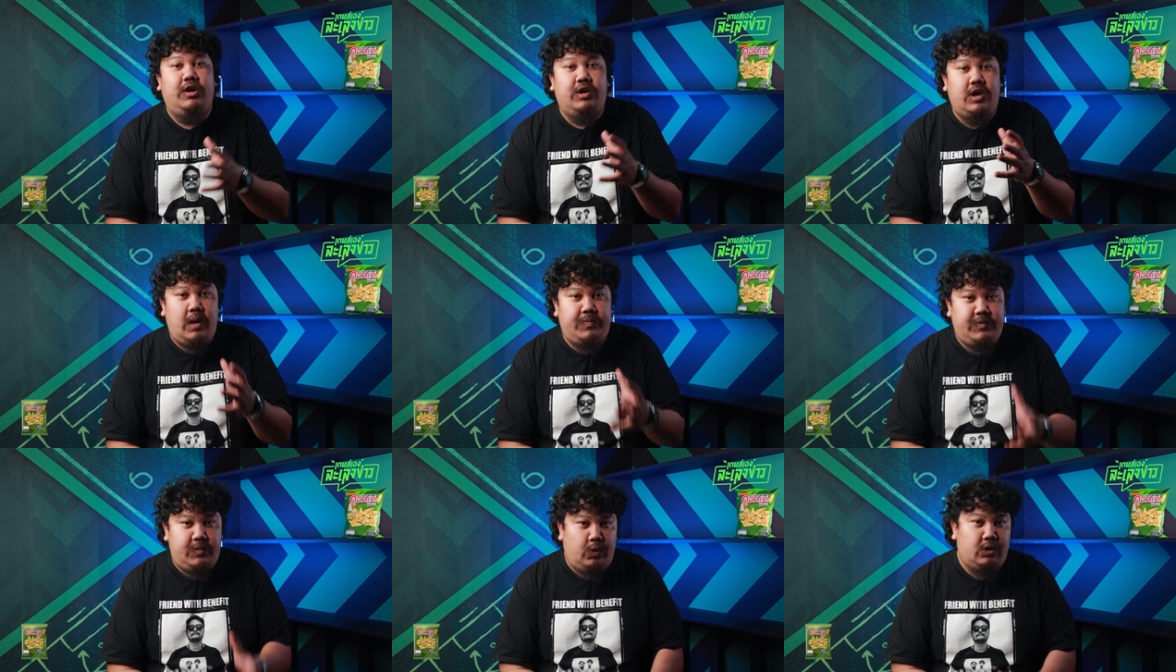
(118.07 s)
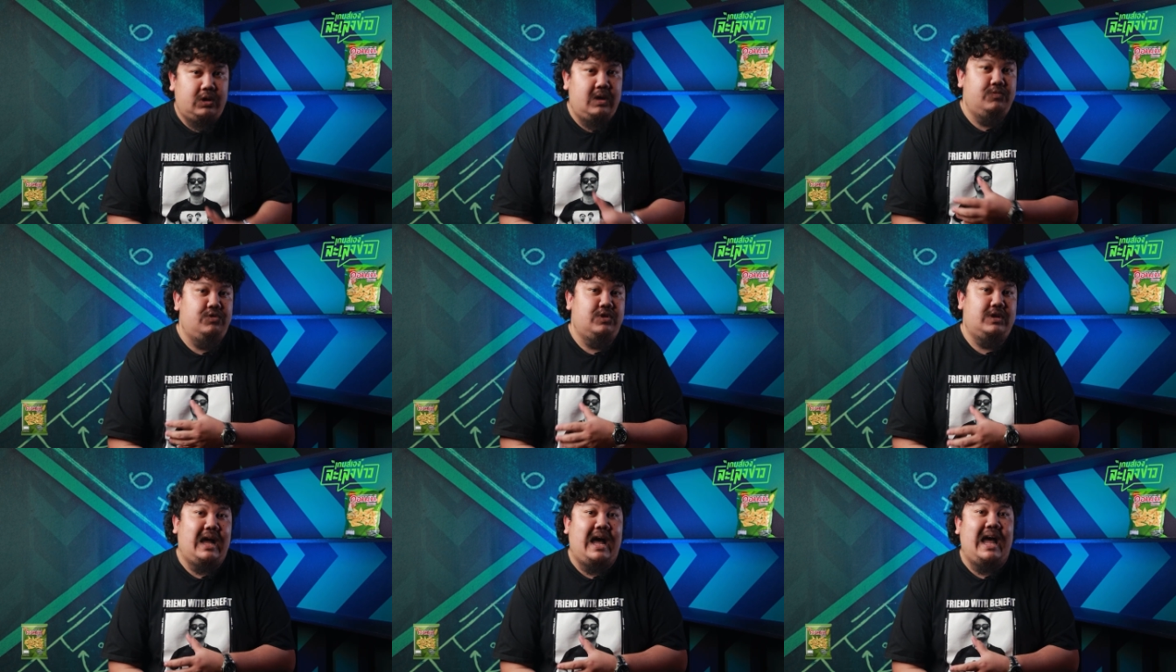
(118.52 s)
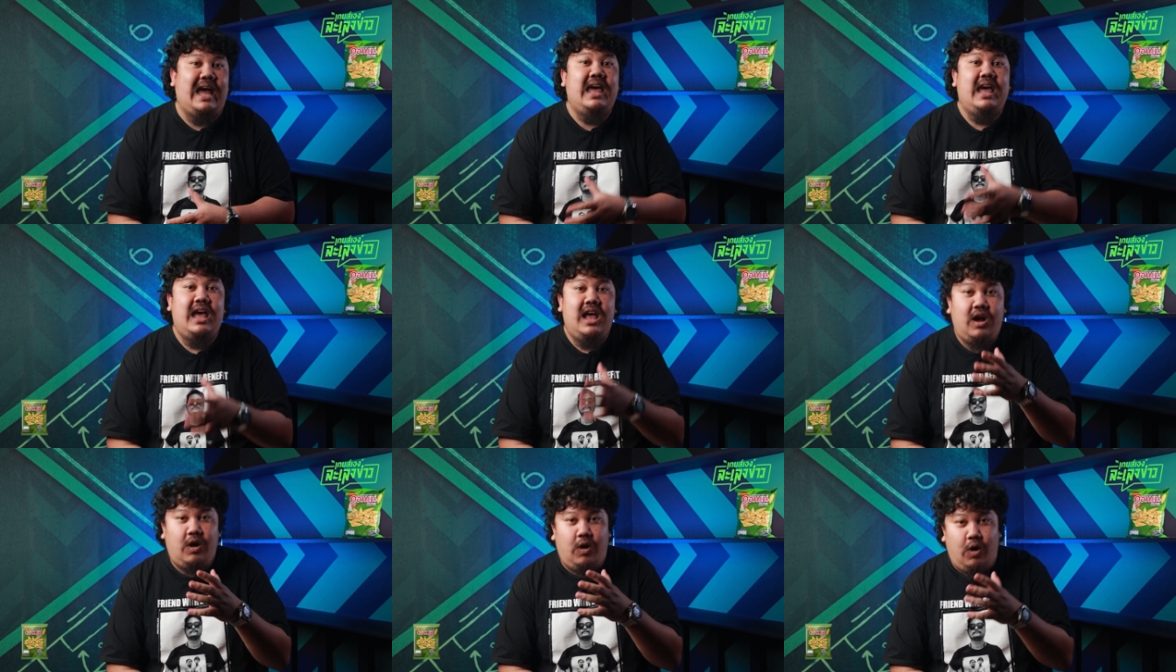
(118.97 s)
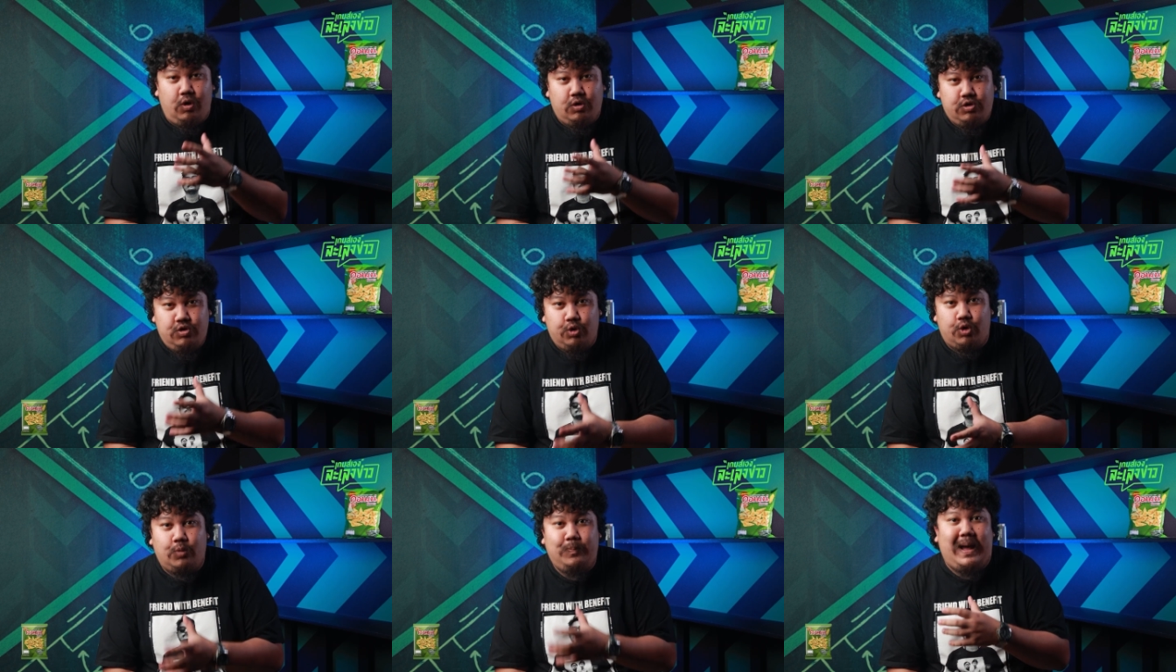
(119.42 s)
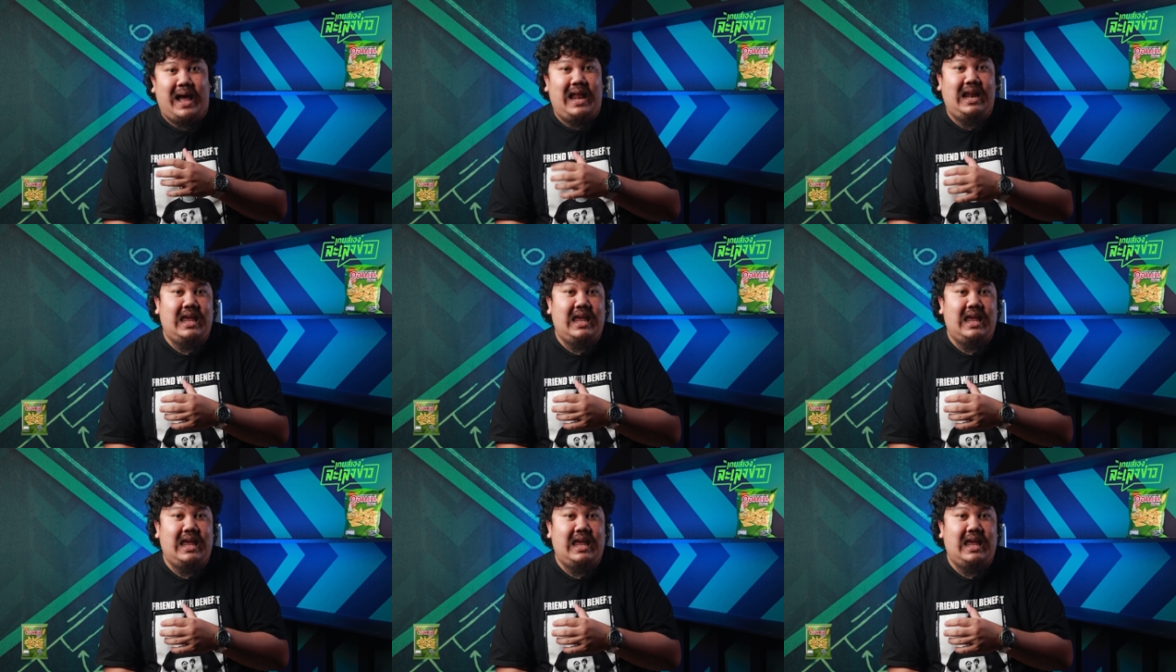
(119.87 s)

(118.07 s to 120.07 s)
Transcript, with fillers: รอบ16ทีมสุดท้ายของยูโรปา